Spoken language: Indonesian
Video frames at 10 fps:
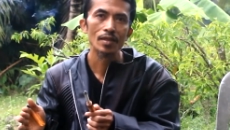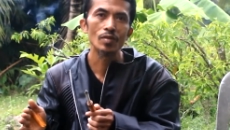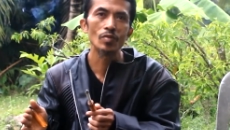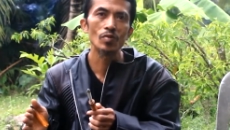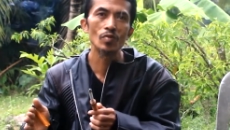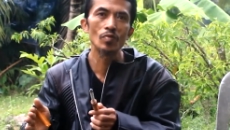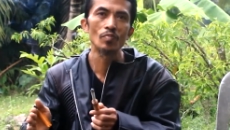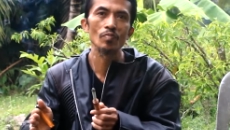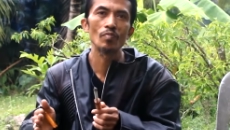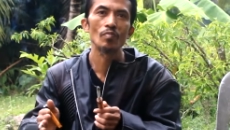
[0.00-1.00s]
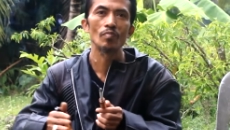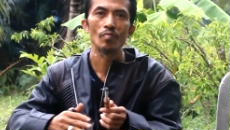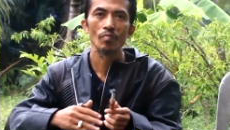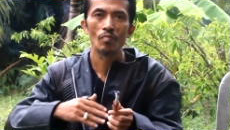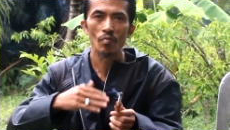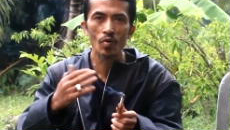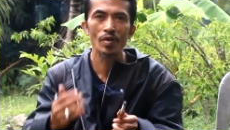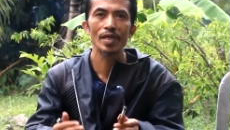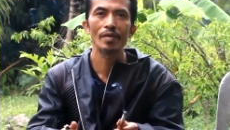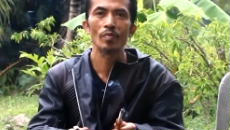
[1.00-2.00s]
itu
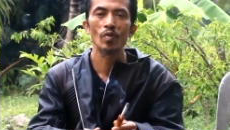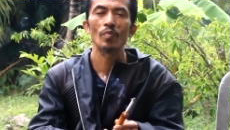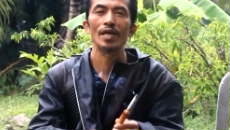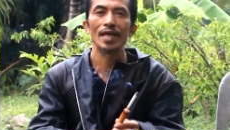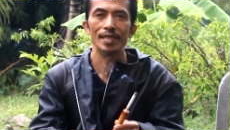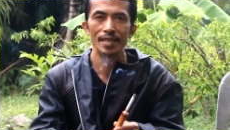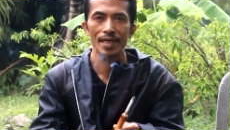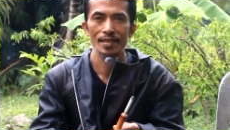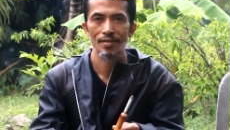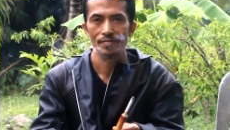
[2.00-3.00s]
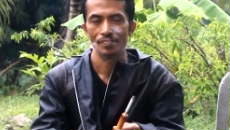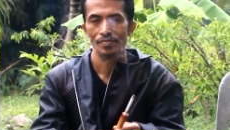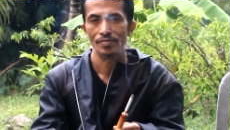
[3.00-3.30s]
boleh merubah keadaan